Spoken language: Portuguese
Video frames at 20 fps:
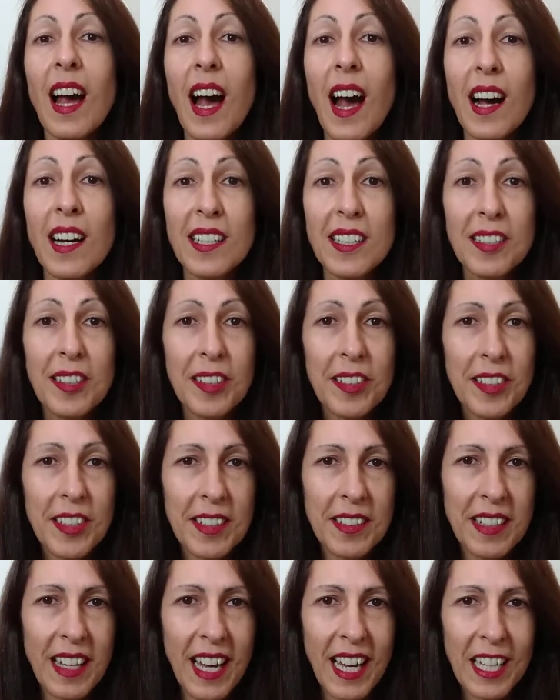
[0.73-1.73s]
A
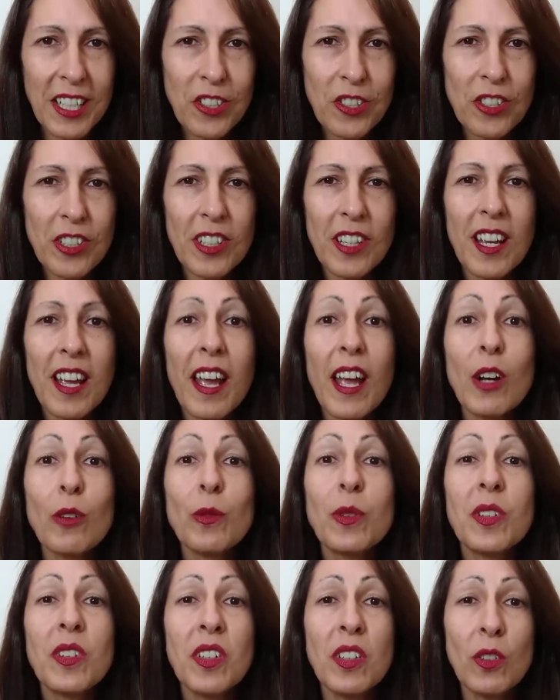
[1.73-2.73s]
ansiedade é
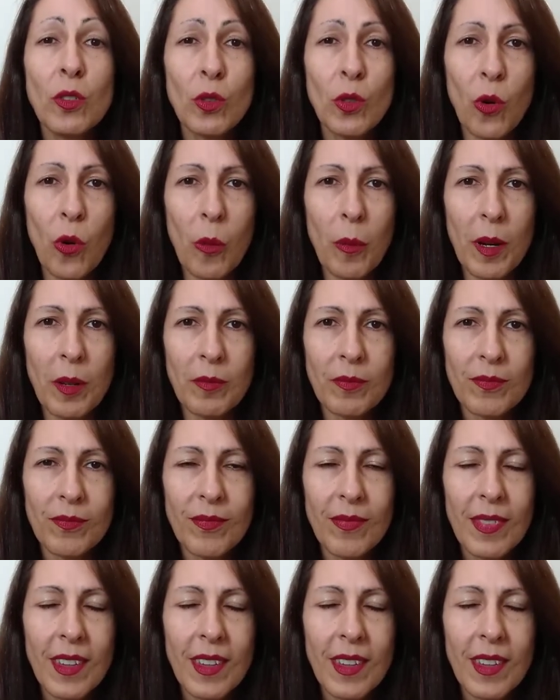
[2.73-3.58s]
um sintoma